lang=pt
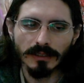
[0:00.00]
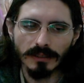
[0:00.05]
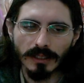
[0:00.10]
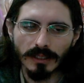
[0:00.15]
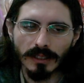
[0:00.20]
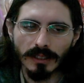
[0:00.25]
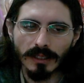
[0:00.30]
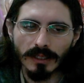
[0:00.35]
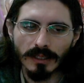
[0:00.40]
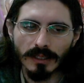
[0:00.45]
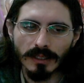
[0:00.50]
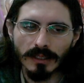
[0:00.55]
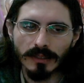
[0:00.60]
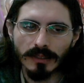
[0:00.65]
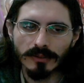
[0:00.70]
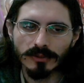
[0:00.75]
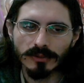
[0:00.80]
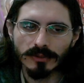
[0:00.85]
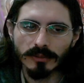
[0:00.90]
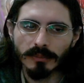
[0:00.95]

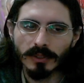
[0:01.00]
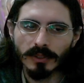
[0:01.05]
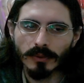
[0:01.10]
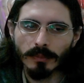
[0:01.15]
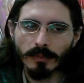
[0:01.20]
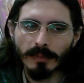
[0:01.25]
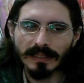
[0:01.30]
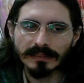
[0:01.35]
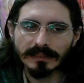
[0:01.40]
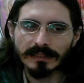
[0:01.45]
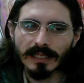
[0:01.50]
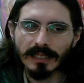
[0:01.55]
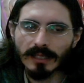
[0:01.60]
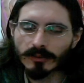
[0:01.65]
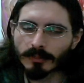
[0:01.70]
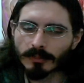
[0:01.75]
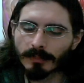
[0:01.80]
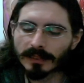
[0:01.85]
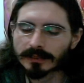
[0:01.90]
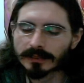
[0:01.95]
é, sobre o
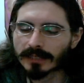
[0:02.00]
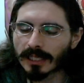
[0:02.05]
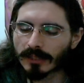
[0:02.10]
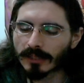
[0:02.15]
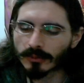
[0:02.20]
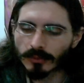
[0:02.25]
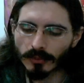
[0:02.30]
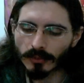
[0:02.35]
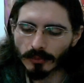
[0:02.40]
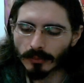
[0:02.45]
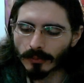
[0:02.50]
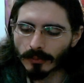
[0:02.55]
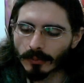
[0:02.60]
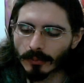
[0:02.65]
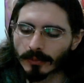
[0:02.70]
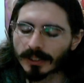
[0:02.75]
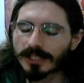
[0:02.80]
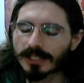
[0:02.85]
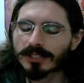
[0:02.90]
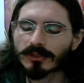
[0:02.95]
passado, passado, a
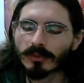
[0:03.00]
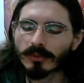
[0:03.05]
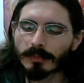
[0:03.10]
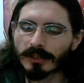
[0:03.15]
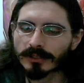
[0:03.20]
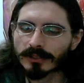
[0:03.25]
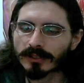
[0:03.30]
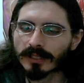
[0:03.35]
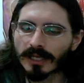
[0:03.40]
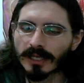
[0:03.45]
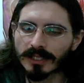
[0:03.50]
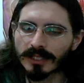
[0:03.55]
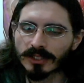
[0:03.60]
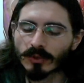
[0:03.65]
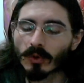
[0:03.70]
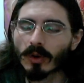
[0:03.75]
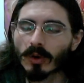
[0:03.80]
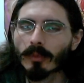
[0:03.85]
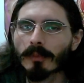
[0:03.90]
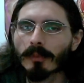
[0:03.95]
origem do
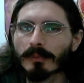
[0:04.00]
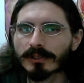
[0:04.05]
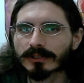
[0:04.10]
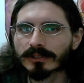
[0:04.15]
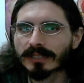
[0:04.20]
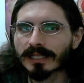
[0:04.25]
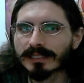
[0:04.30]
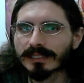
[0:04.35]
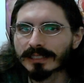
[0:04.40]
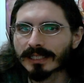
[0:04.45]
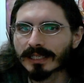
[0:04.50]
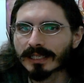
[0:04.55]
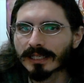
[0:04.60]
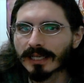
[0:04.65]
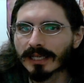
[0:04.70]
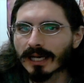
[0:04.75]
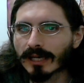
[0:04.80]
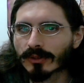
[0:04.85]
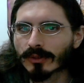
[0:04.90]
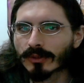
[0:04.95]
personagem, como o personagem é
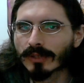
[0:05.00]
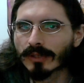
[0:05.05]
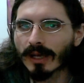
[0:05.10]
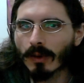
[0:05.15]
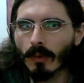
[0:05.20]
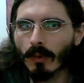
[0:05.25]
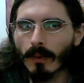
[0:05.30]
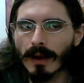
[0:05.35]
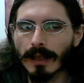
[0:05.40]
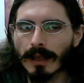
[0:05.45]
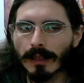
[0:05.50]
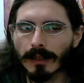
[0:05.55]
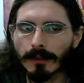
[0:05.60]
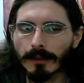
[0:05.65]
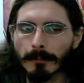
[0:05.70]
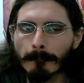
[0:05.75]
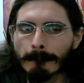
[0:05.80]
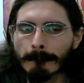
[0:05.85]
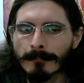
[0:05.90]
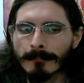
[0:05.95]
criado da Koala.
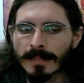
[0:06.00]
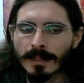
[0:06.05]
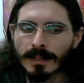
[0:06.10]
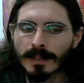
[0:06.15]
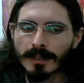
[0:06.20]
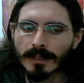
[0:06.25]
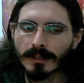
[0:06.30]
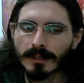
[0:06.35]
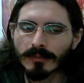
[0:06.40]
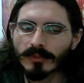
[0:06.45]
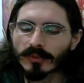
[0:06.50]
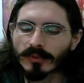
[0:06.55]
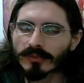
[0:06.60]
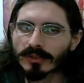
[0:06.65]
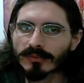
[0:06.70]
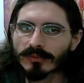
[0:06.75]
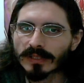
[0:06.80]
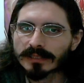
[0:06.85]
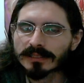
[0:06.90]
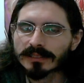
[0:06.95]
Foi um
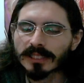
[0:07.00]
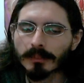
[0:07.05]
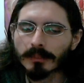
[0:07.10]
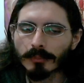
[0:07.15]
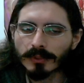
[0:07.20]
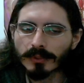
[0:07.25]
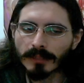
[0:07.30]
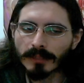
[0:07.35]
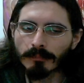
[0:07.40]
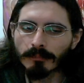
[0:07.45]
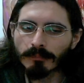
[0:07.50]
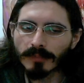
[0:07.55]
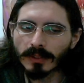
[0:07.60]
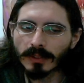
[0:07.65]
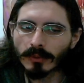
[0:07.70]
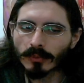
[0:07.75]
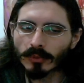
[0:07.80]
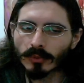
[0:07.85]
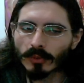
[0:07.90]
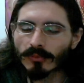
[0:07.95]
vídeo faz tempo já.
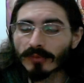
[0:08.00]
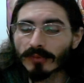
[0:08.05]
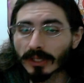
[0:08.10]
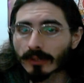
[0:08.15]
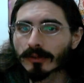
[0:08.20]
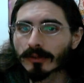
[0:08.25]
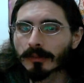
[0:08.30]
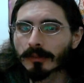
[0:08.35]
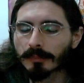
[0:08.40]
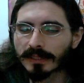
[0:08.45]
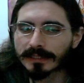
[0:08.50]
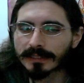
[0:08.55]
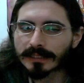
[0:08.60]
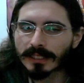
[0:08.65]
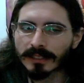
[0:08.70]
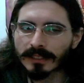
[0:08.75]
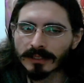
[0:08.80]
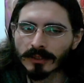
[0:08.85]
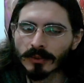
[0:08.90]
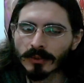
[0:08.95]
Eu tô vendo One Piece
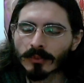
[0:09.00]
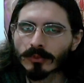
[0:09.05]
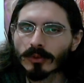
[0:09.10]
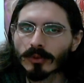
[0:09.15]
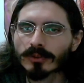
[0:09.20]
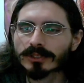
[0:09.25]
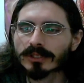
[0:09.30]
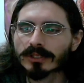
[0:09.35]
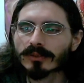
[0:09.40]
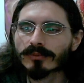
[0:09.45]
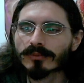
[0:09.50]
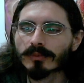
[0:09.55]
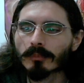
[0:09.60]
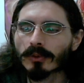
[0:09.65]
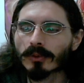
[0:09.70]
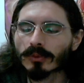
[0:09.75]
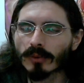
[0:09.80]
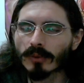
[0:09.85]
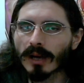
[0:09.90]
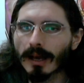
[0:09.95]
ainda, não tô conseguindo ver
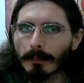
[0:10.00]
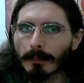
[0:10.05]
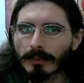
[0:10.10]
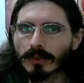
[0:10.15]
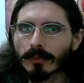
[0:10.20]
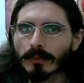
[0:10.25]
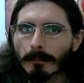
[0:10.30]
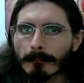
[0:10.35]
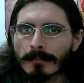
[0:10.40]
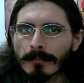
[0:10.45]
muito rápido,